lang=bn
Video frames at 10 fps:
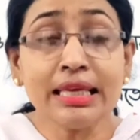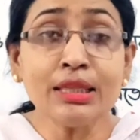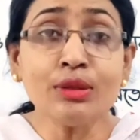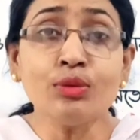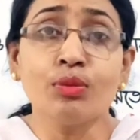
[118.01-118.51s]

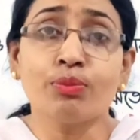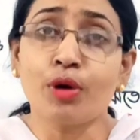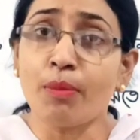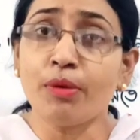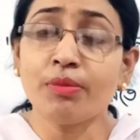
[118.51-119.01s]
কিন্তু
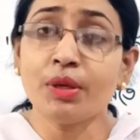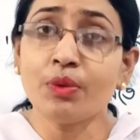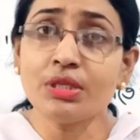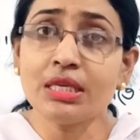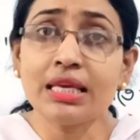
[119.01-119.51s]
প্রবলেমটা
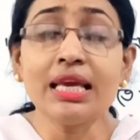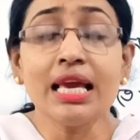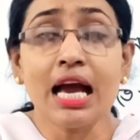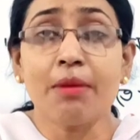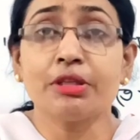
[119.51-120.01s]
হচ্ছে কি
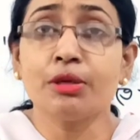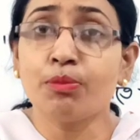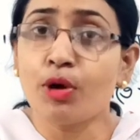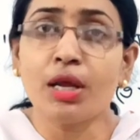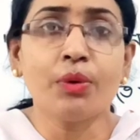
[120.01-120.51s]

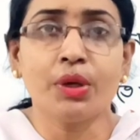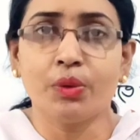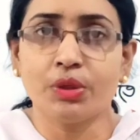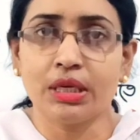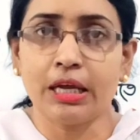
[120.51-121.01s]
আমাদের বলা
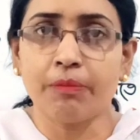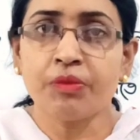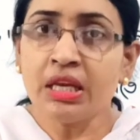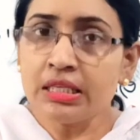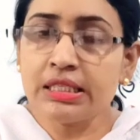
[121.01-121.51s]
হয়ে ওঠে না
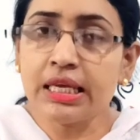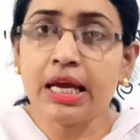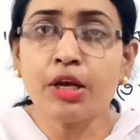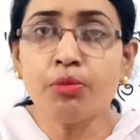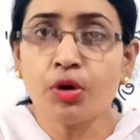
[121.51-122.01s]
যে
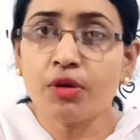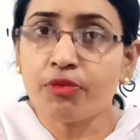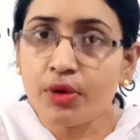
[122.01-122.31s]
কারণে মুখে